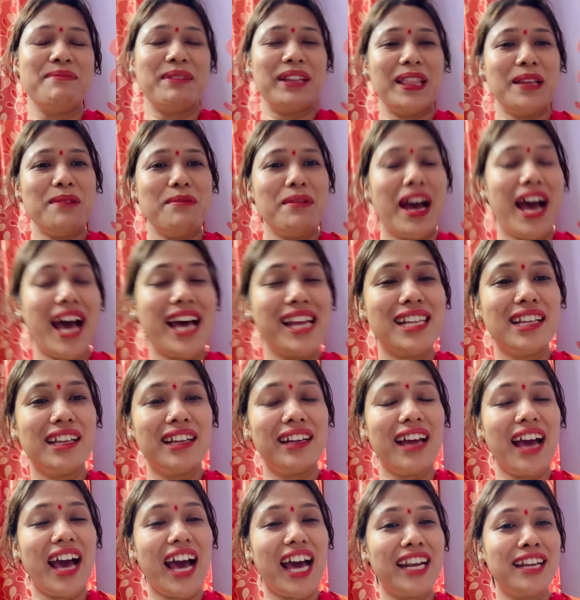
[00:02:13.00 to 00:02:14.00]
मतलब आला
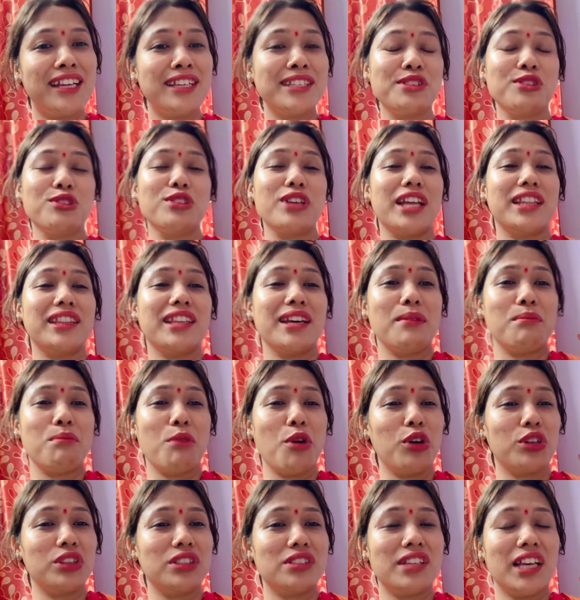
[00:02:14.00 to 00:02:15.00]
ना आलस हो जाता है
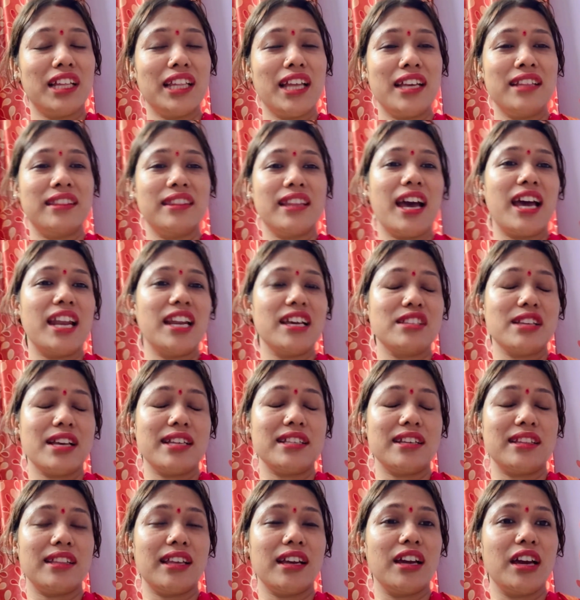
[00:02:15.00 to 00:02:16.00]
बहुत ज़्यादा इतना आलस आ
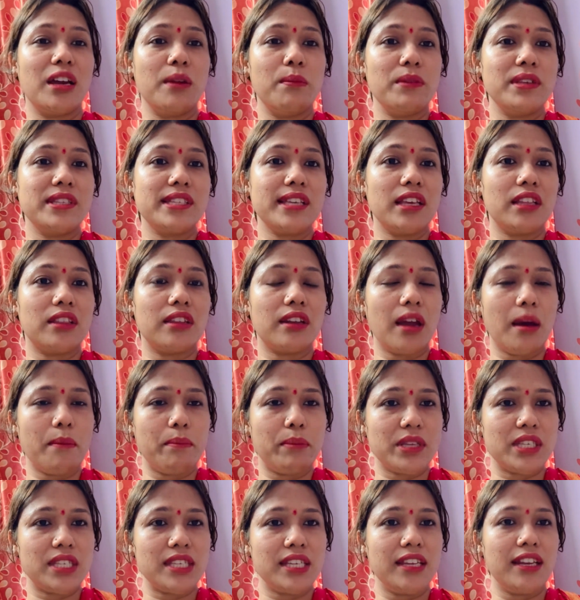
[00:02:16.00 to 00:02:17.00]
जाता है गर्मी से इतना
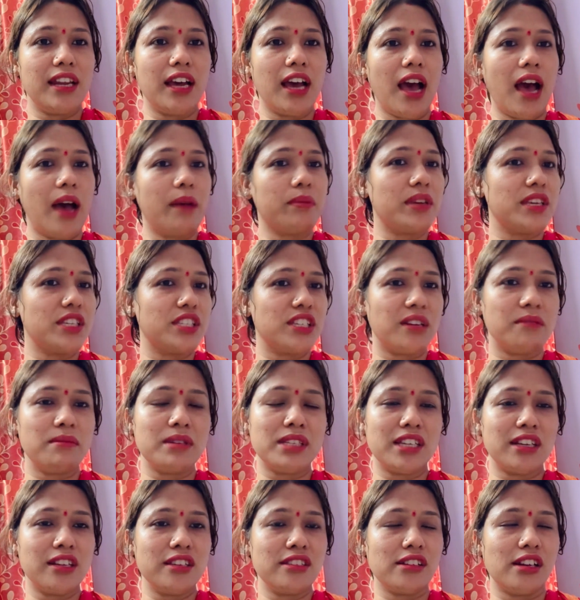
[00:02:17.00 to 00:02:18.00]
पसीना आप किचन में
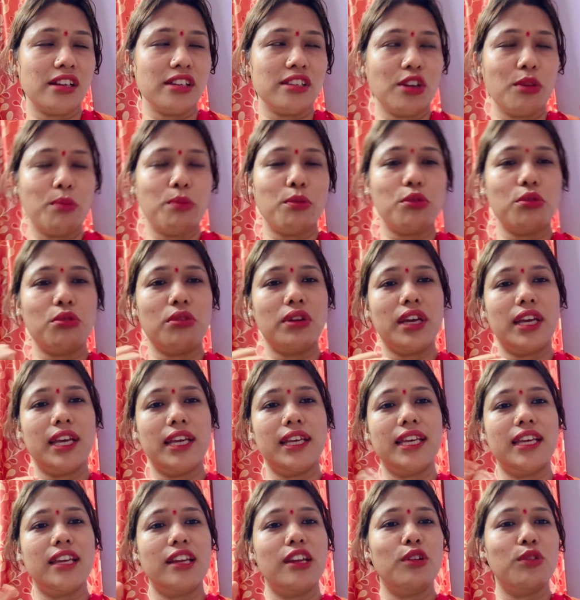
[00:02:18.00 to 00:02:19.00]
ज़रा चले जाओ पूरे
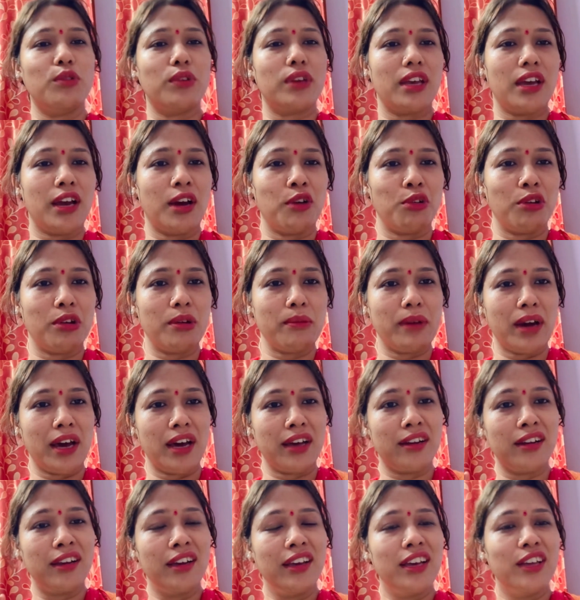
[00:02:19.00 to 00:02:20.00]
गीले होके आओगे बाहर
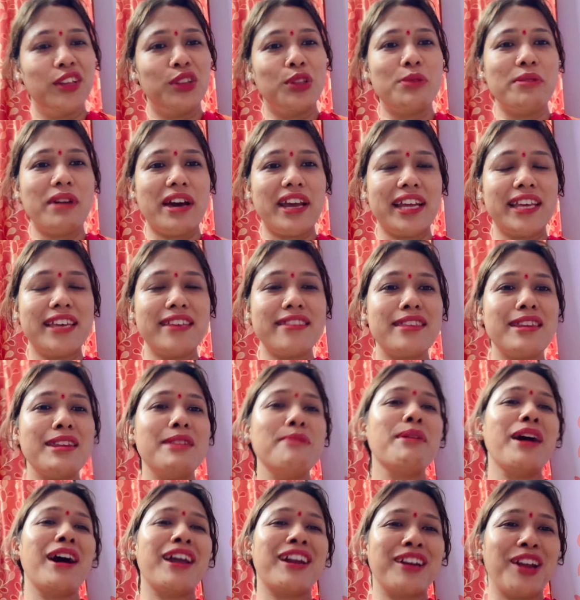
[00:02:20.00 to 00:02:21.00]
दोबारा कितनी
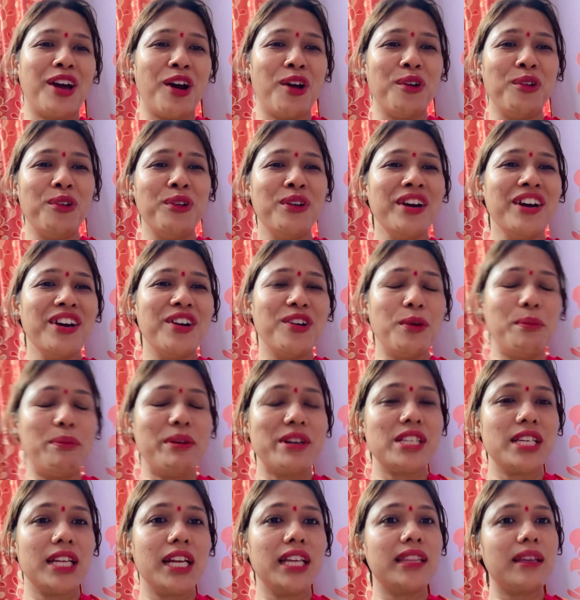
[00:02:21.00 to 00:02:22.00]
बार नहाओ ऊपर
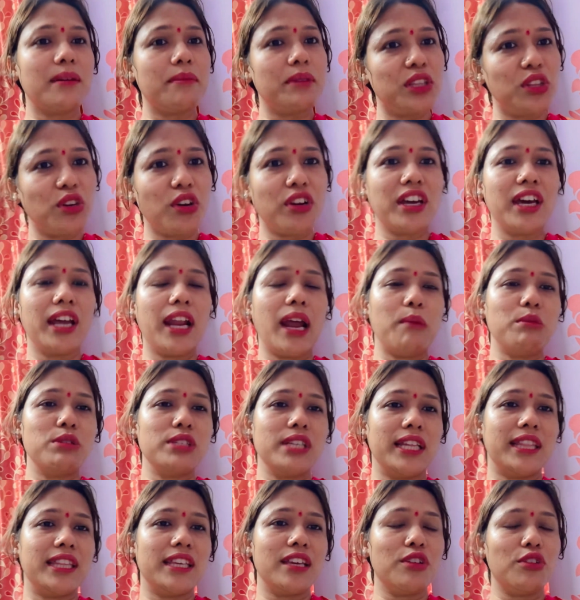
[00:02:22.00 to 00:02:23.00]
से ना तबीयत और ख़राब हो
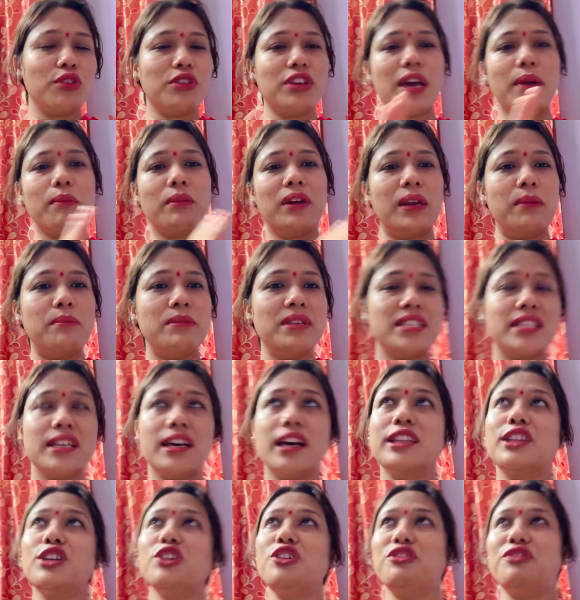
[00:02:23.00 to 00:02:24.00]
जाती है क्योंकि आप गर्मी से
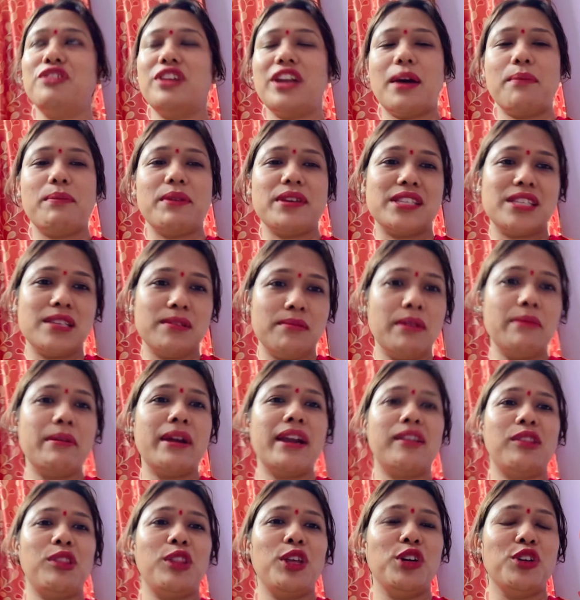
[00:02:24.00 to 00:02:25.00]
आते हो फिर आप ए में
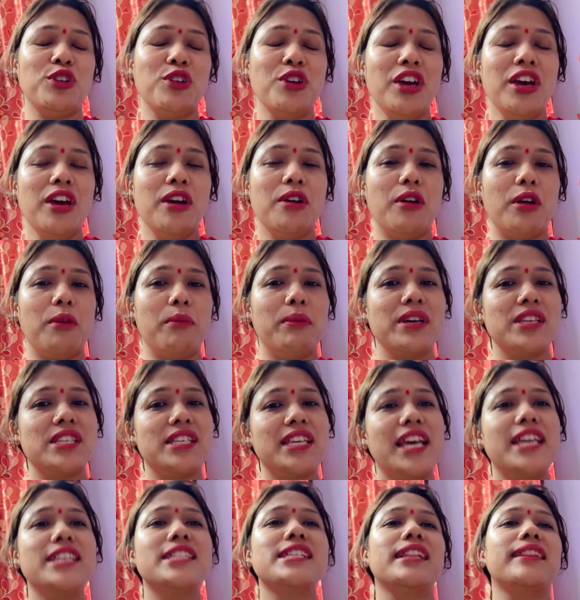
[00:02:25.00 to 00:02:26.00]
बैठते हो और बस
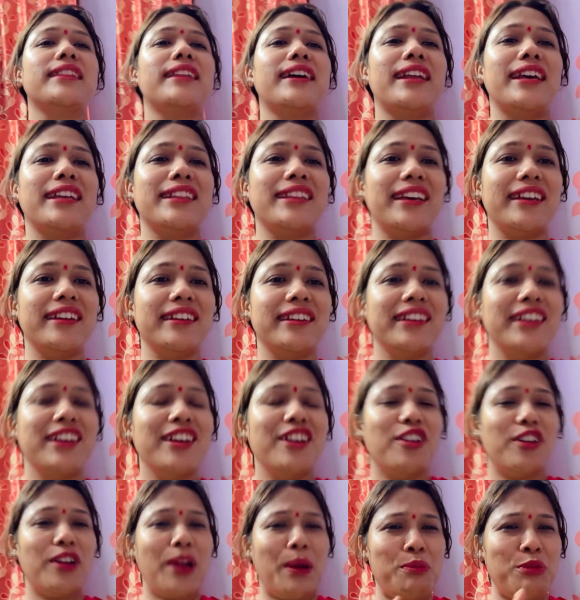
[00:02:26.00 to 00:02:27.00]
यही चलता रहता है
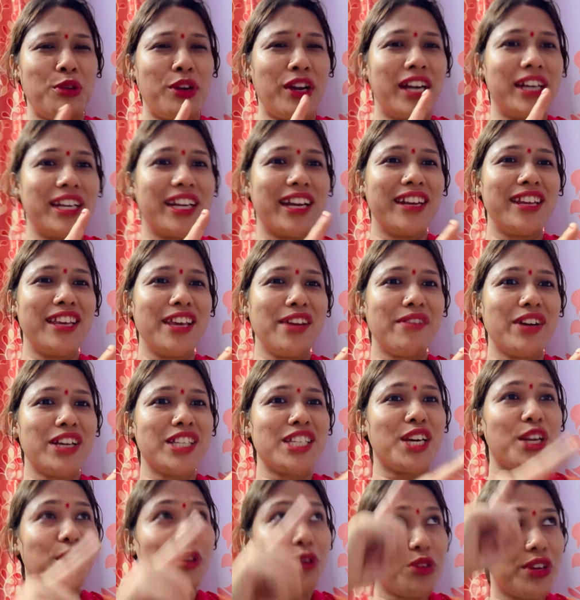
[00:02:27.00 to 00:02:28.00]
और आपको खटखट की आवाज़ आ
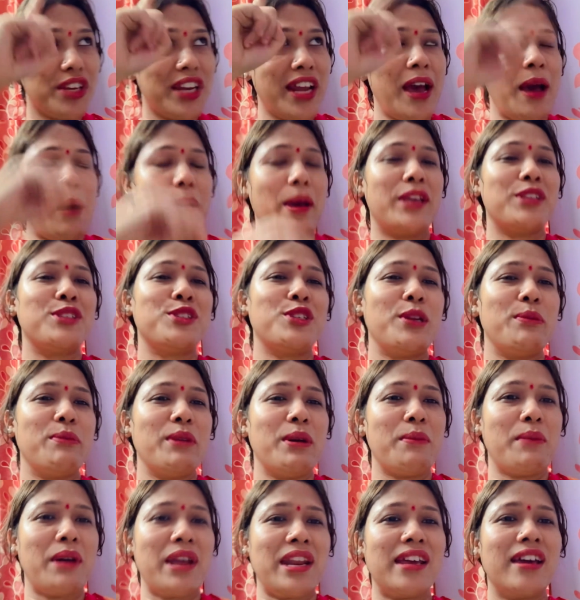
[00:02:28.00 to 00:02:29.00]
रही होगी ना एक्चुअली हाँ, में
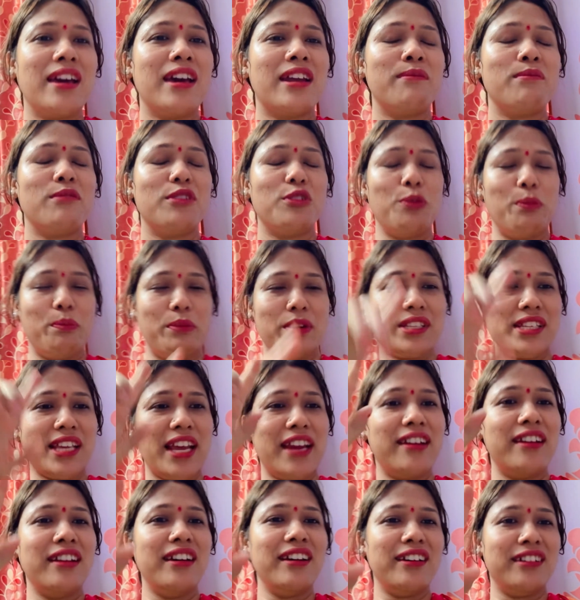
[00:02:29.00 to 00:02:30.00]
हमारे घर ऊपर
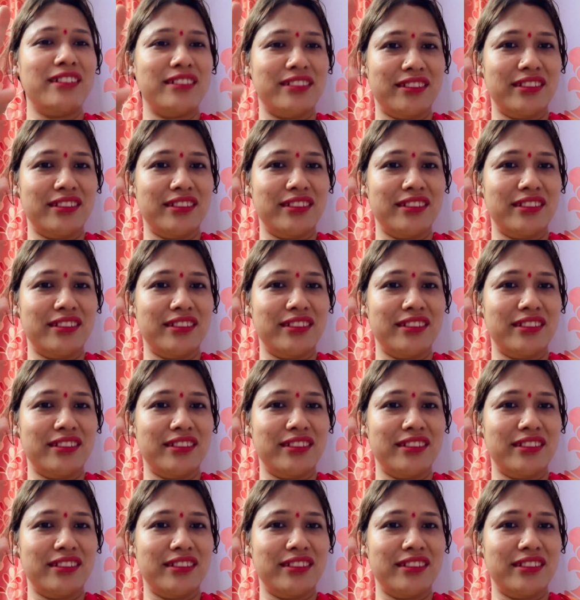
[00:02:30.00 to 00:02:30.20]
साइड ना